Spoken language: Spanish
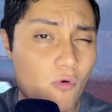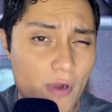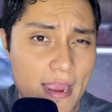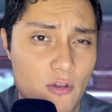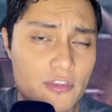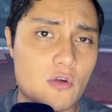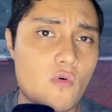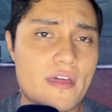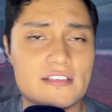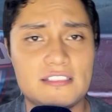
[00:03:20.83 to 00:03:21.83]
él lo llegó
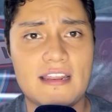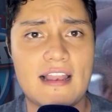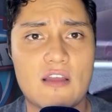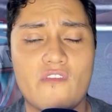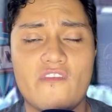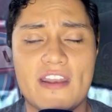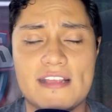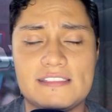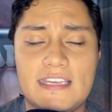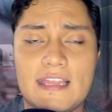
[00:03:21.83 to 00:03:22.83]
a decir en la
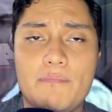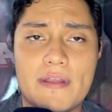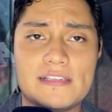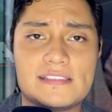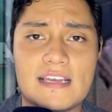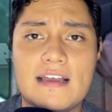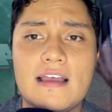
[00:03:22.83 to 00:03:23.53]
conferencia de prensa,